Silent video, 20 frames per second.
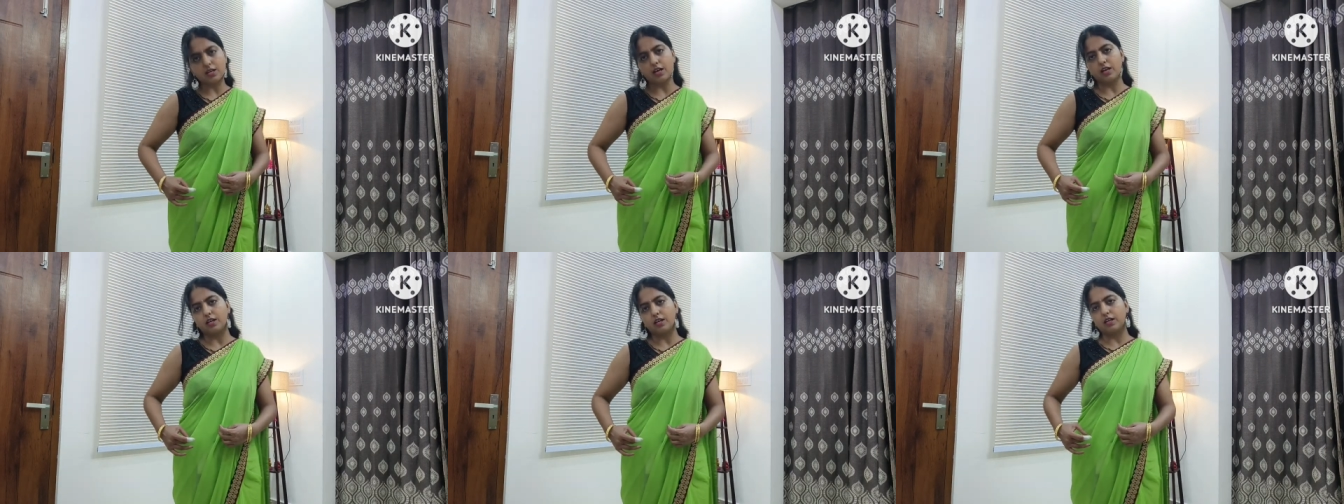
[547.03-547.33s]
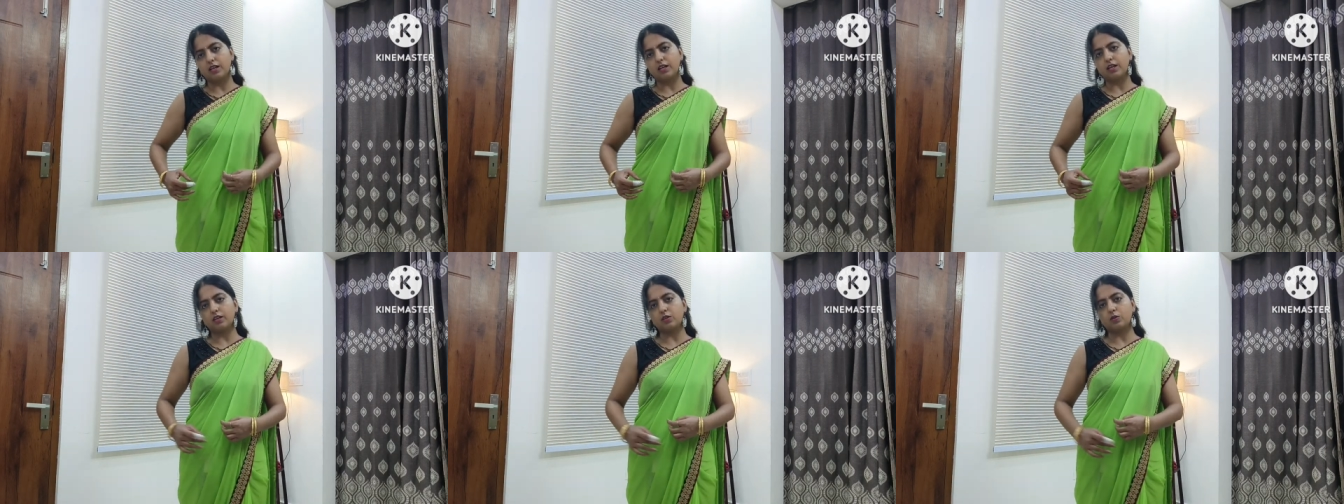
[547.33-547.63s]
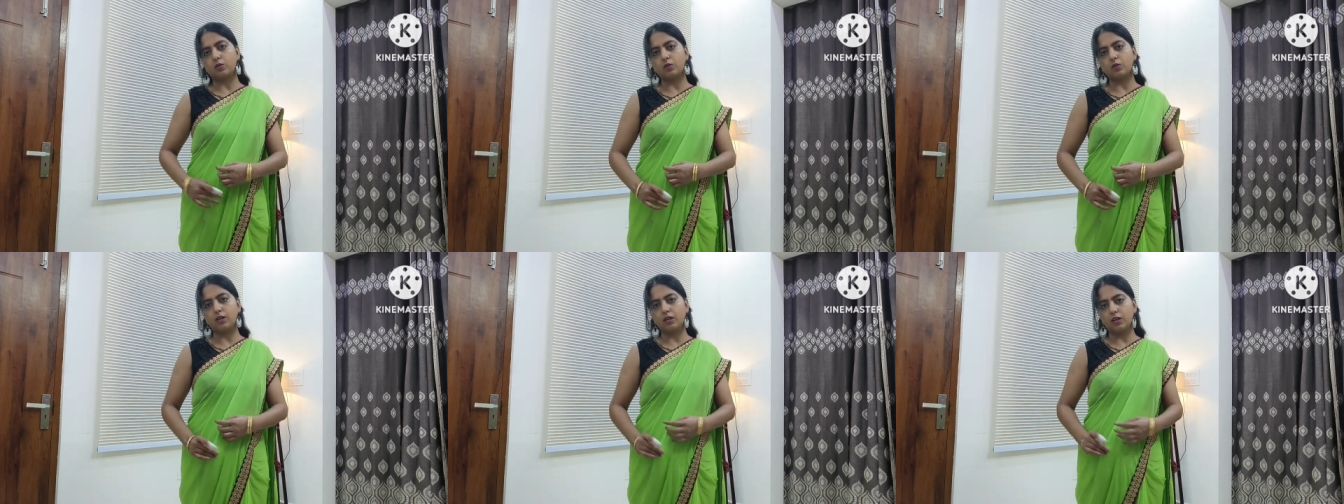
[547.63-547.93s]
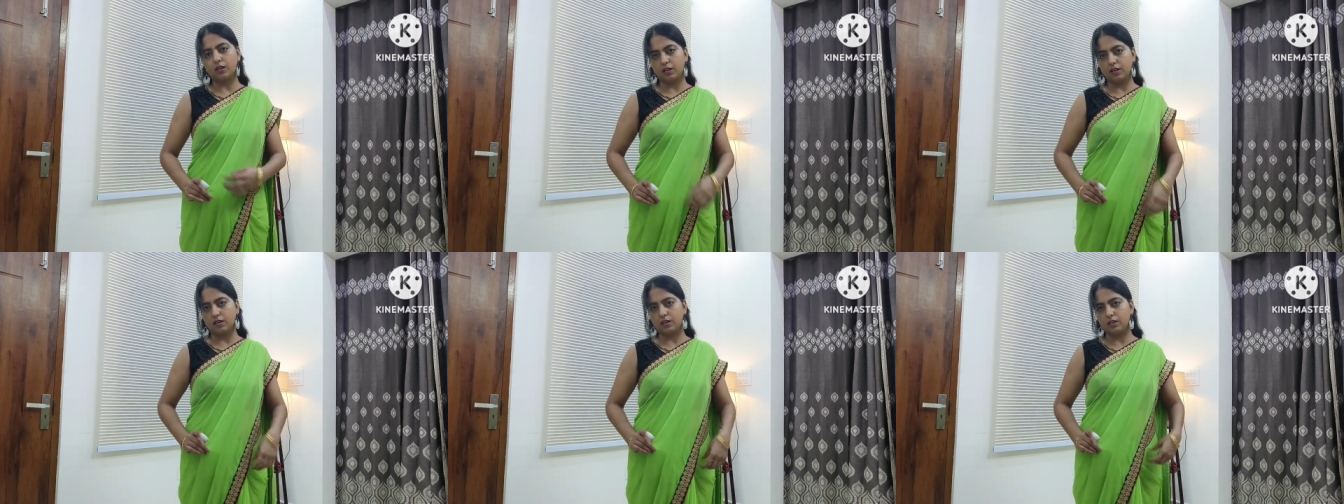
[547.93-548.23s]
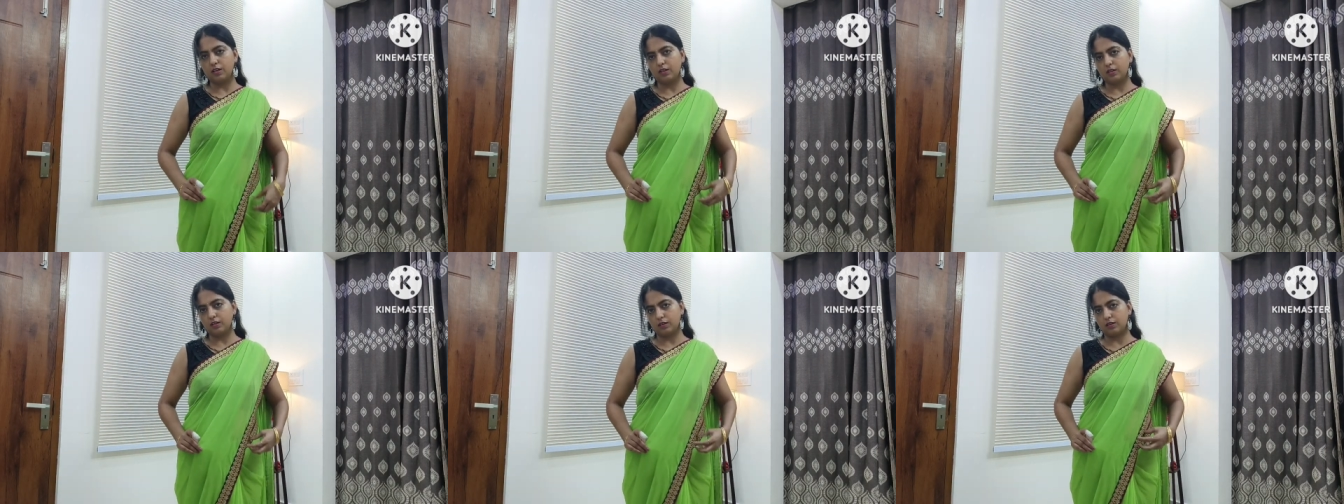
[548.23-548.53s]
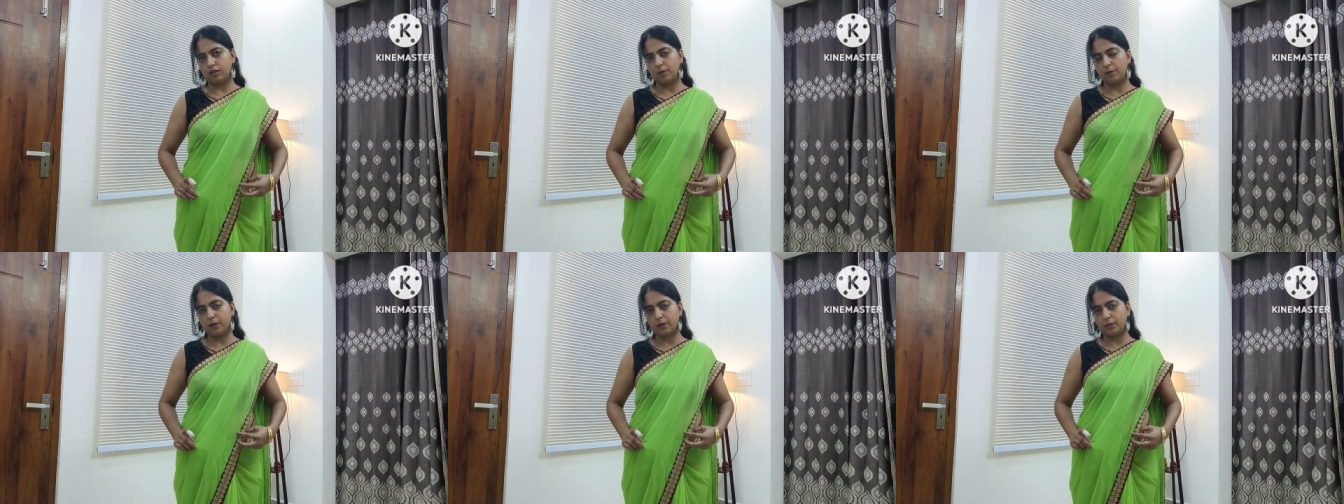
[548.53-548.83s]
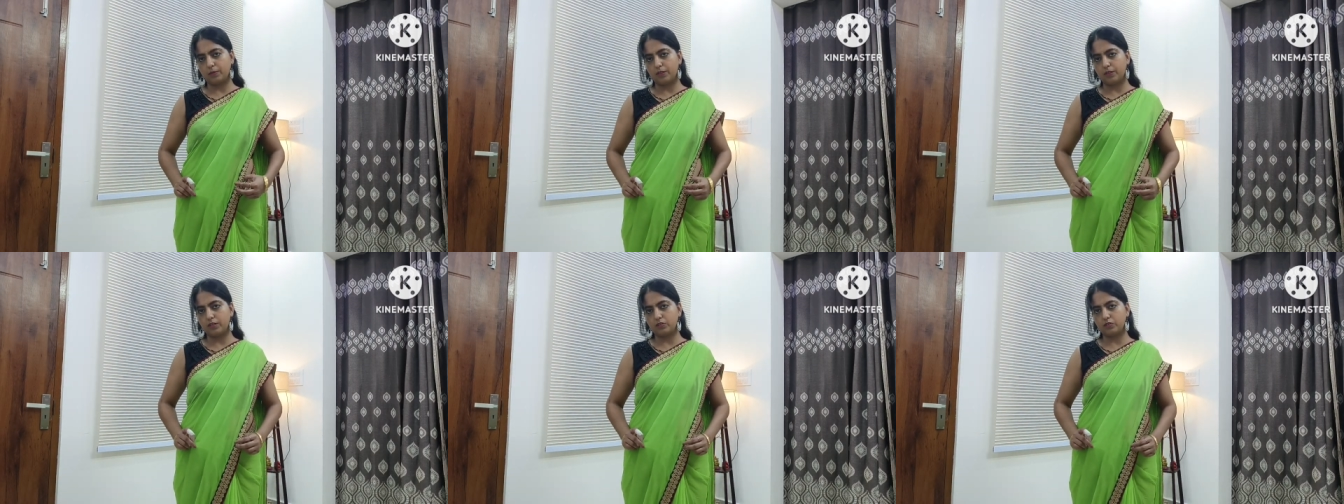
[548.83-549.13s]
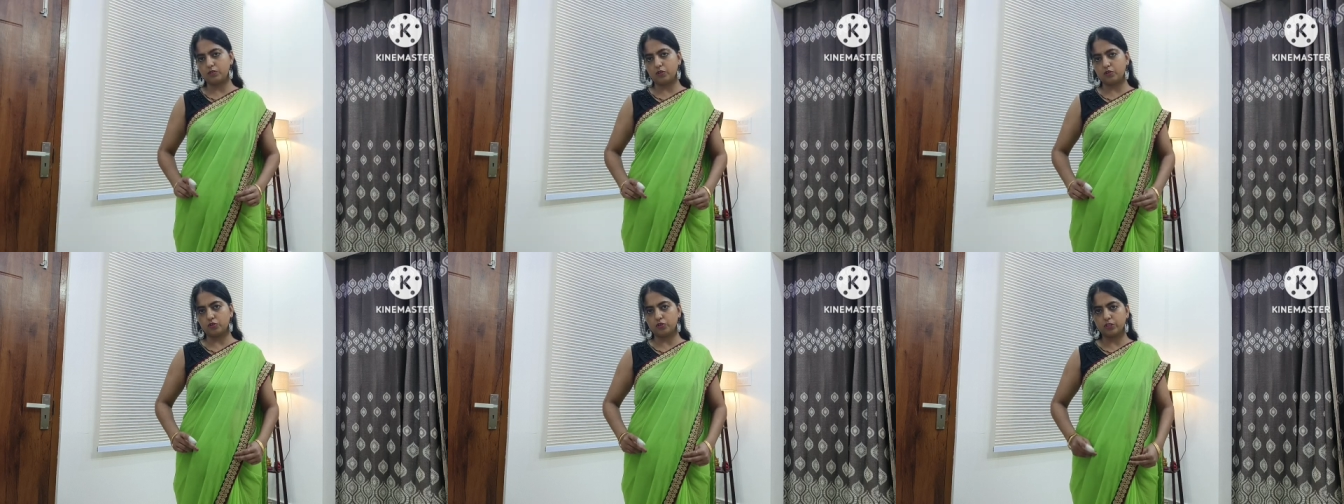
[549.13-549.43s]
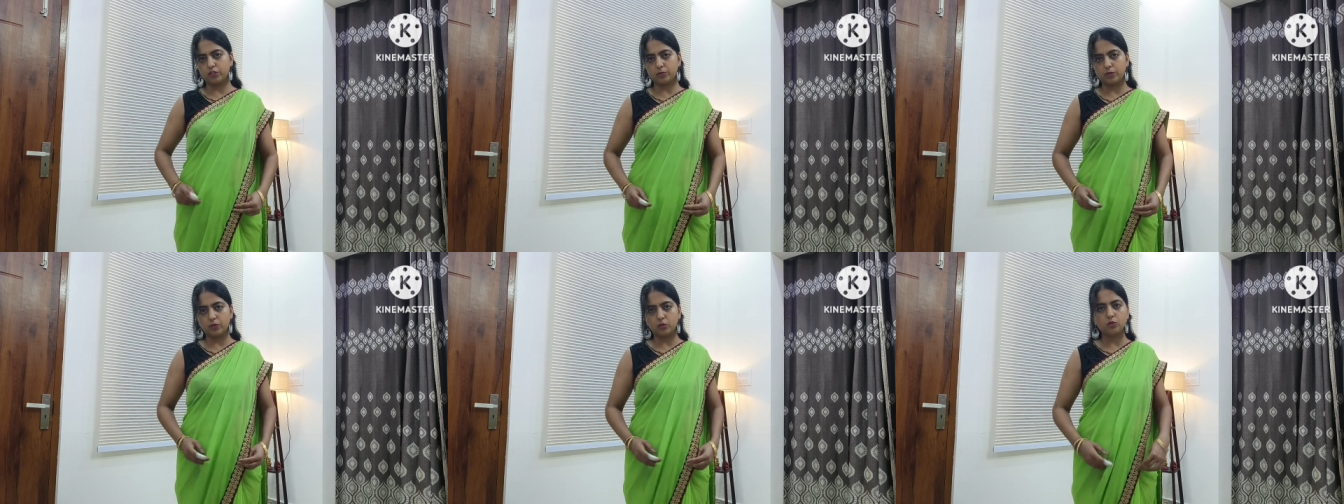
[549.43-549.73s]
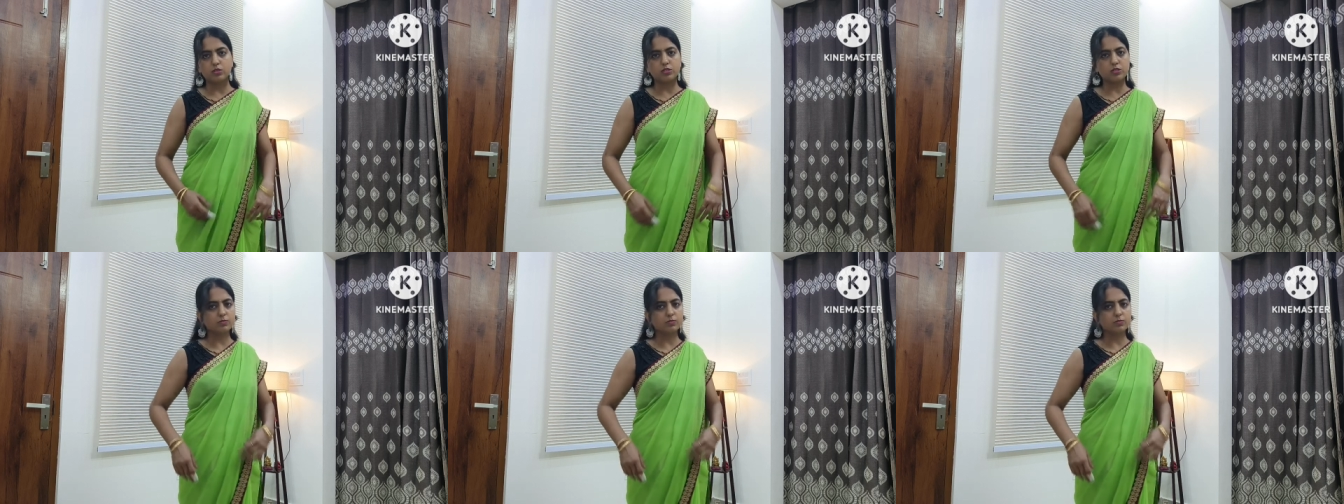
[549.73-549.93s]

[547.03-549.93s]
की साड़ी है ये थोड़ा हल्का कपड़े में है जॉर्जेट में तो